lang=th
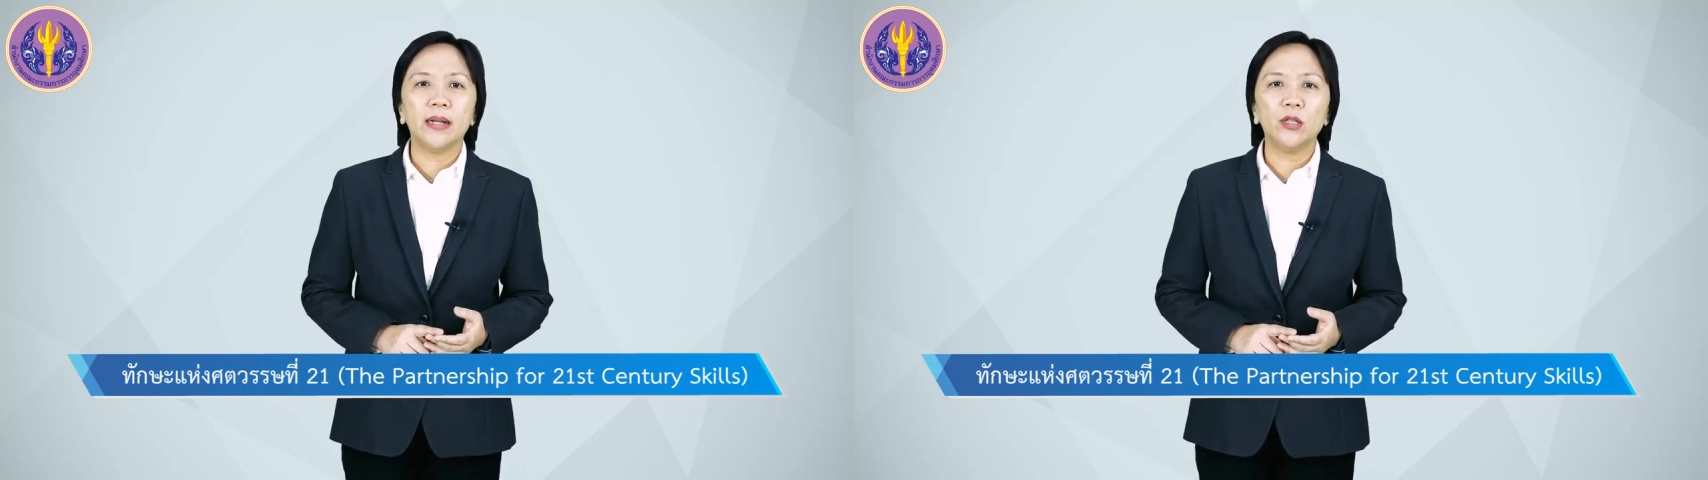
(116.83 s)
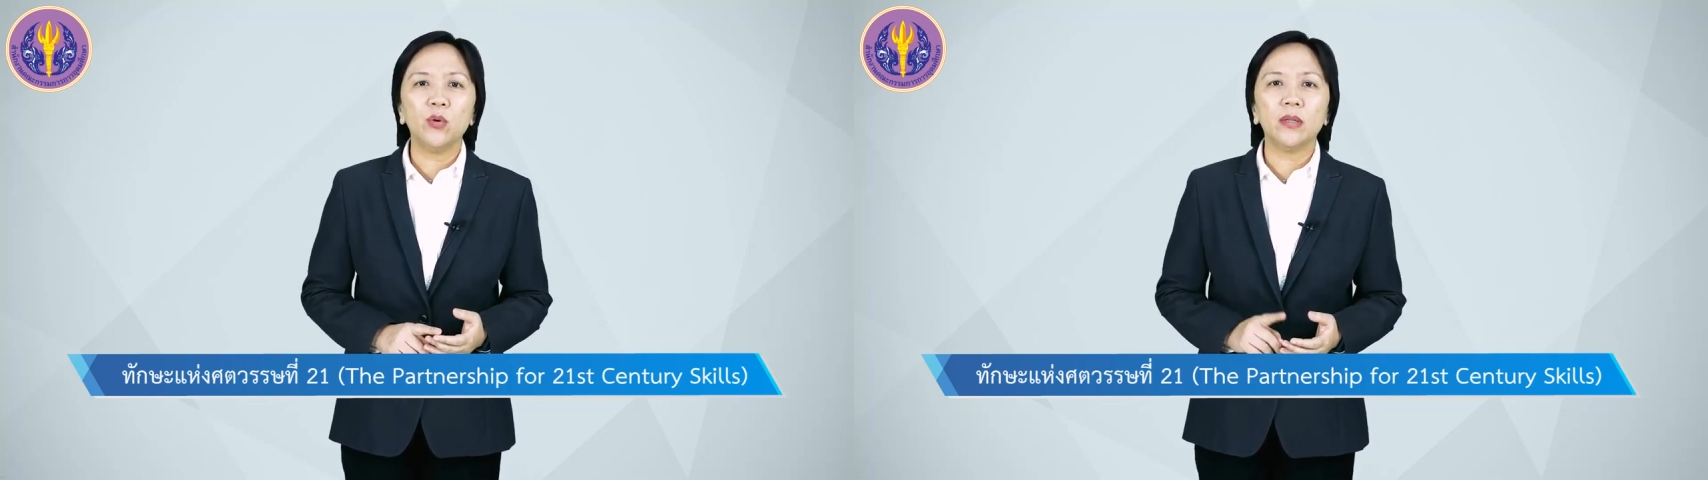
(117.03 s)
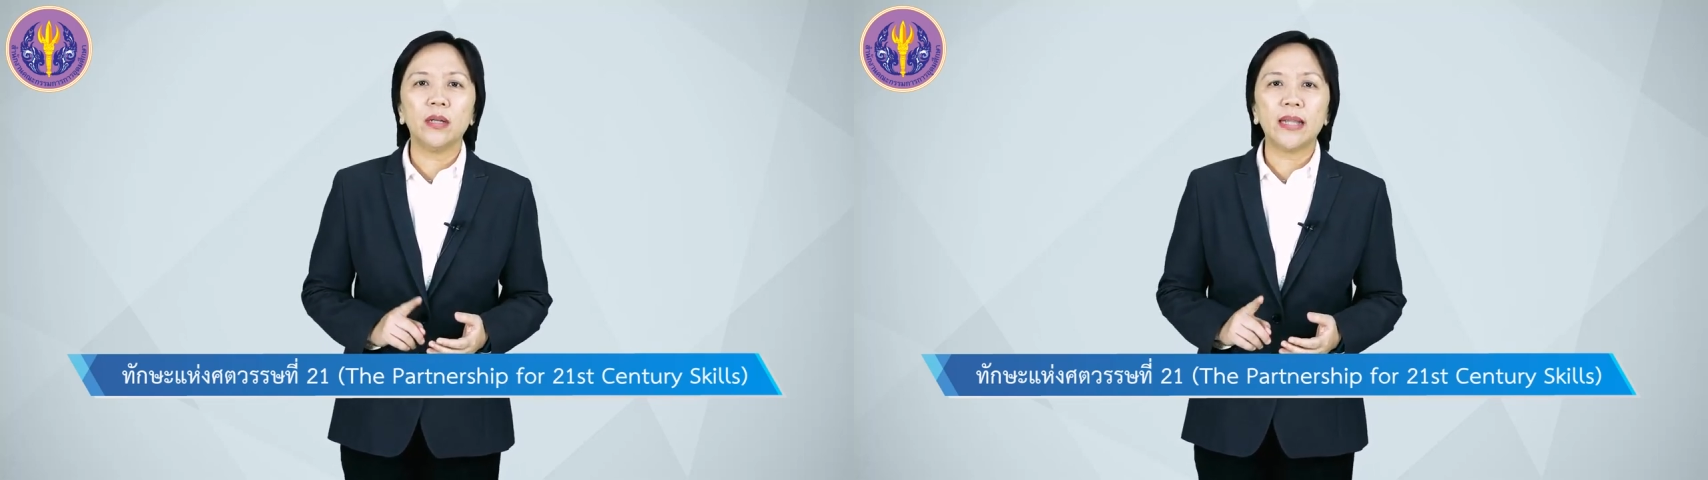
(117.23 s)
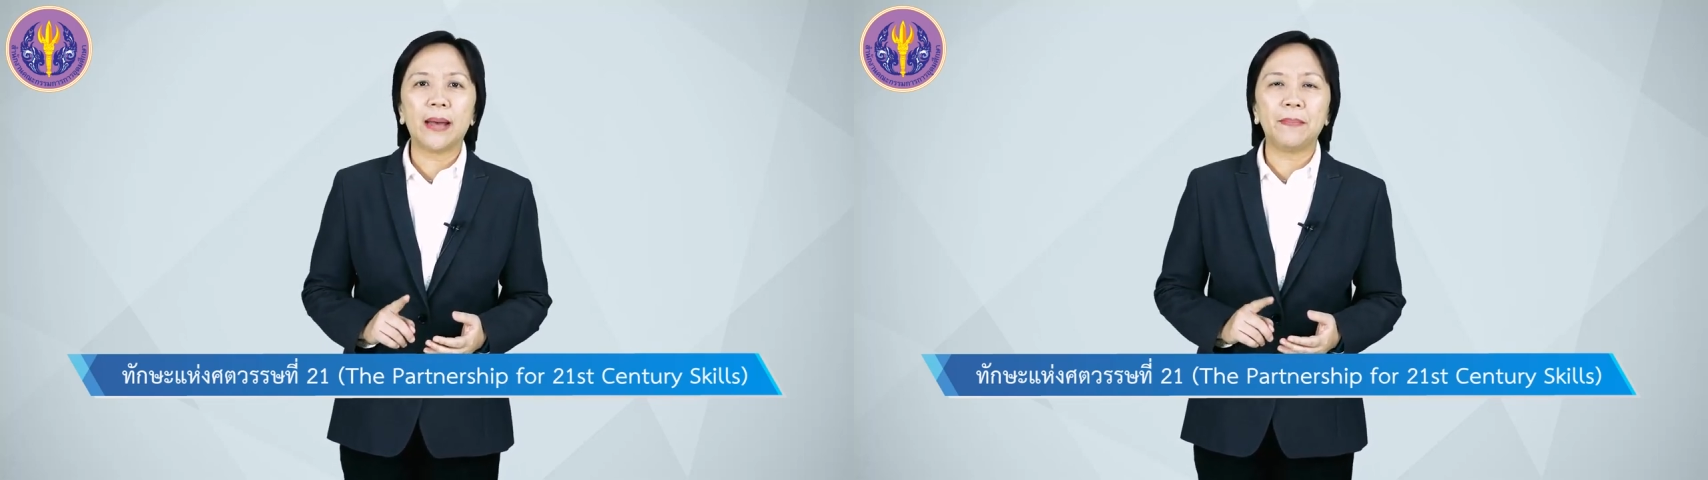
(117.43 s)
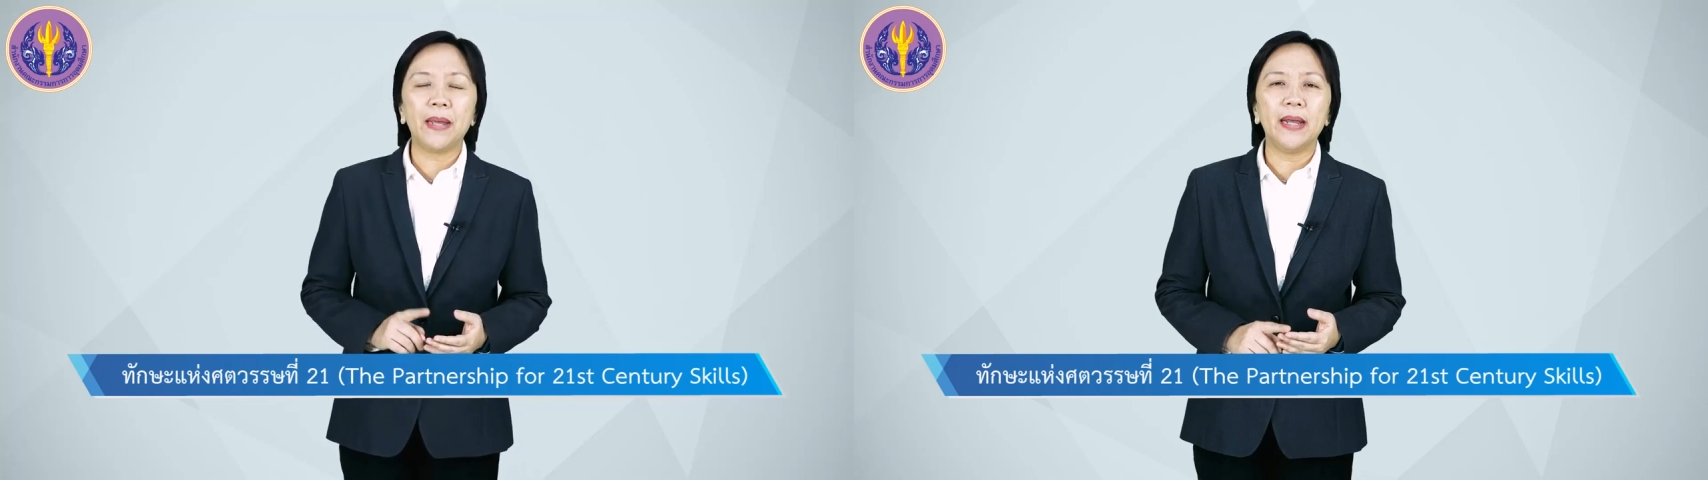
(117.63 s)
ดในช่วงตั้ง
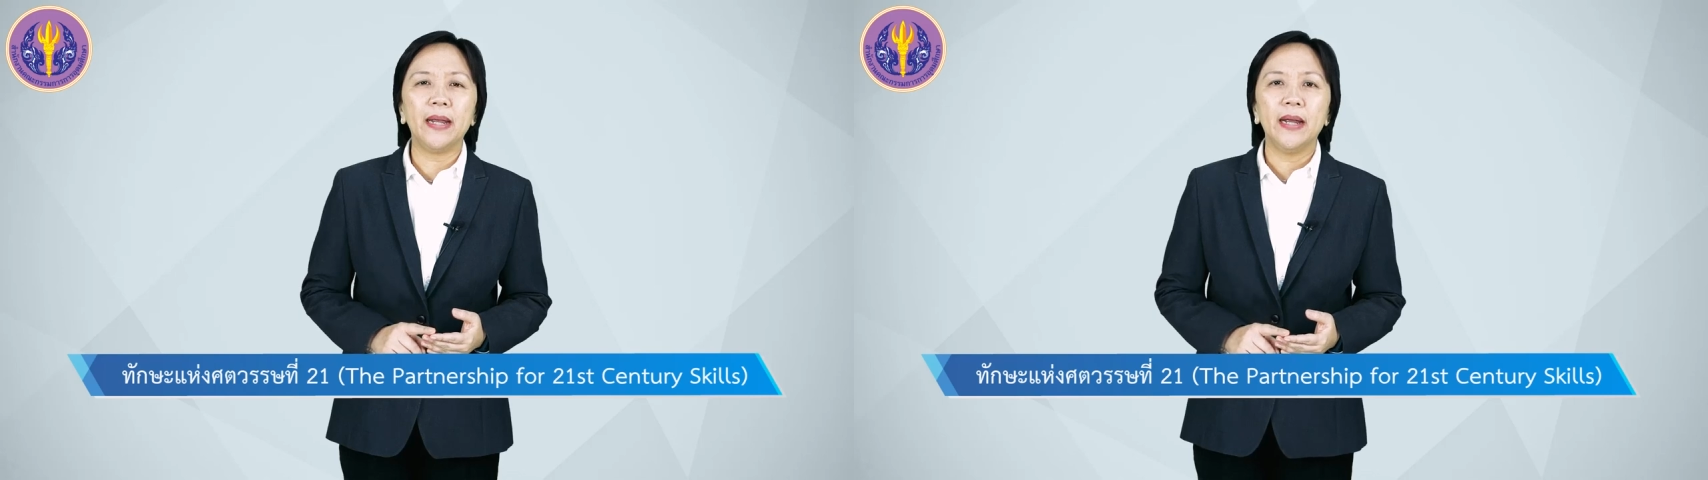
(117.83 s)
แต่ปี